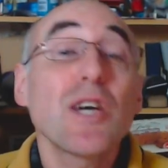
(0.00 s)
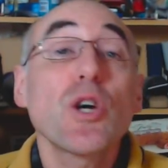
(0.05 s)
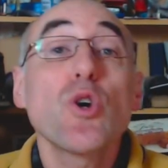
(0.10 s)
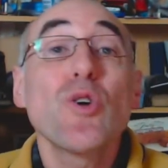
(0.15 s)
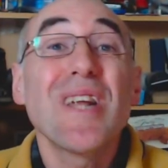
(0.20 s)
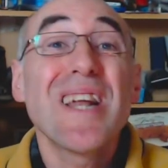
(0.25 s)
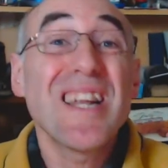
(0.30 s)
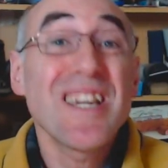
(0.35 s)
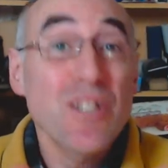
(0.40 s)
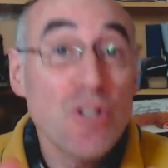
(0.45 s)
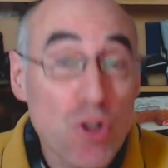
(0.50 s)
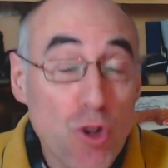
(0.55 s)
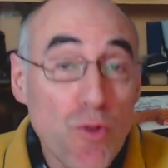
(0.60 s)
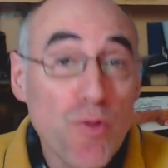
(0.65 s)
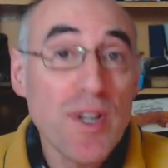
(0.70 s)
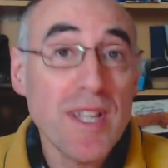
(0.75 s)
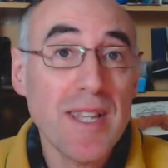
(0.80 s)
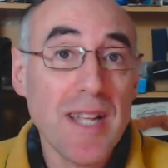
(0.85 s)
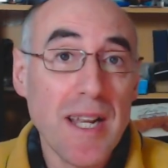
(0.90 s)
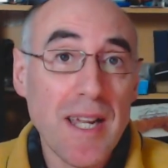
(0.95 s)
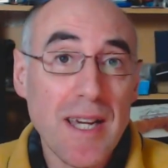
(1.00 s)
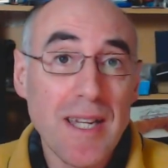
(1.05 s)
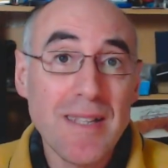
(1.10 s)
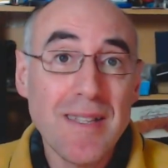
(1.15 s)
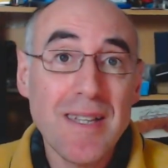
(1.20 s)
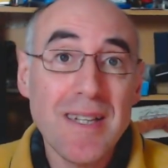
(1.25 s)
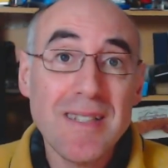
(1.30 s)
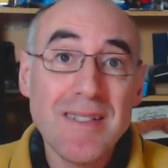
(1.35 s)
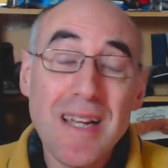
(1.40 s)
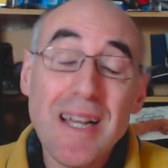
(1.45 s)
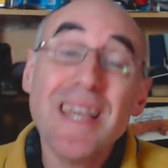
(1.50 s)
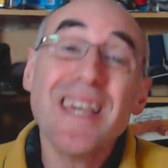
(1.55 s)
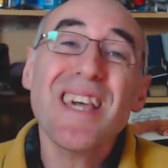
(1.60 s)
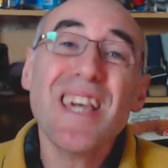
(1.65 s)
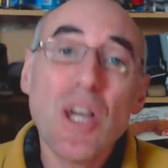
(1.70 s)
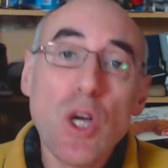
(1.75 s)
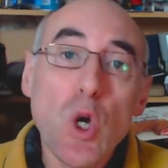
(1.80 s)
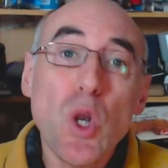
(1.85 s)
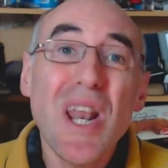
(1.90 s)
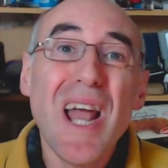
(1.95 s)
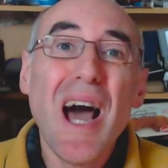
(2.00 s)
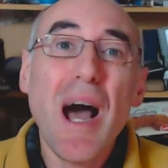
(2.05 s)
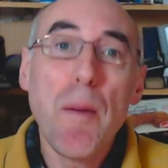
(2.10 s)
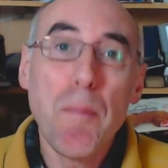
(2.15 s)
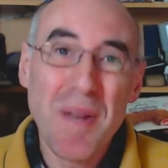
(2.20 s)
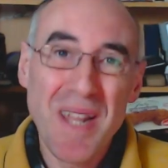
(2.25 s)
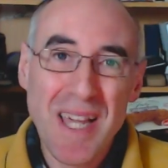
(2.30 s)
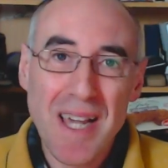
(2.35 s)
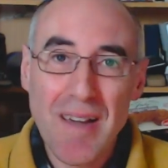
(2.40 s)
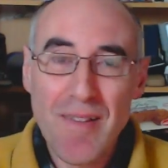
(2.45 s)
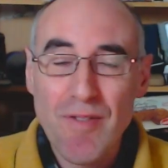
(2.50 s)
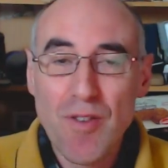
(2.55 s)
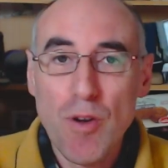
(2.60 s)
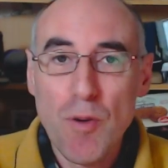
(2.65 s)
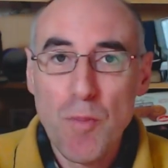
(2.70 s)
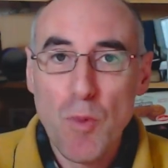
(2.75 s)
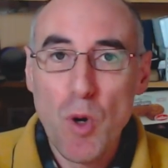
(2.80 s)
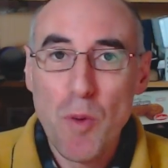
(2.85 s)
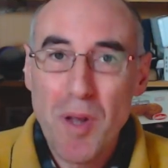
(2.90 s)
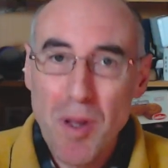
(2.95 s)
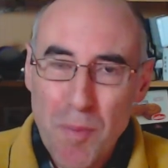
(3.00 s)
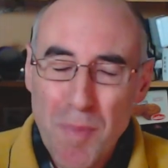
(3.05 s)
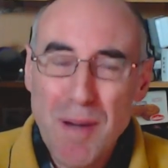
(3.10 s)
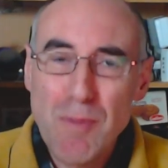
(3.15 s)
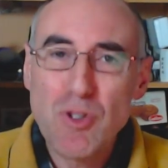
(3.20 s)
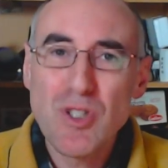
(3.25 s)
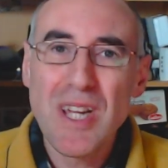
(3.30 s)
con el enchufe inteligente de Sally y con la aplicación móvil. Vamos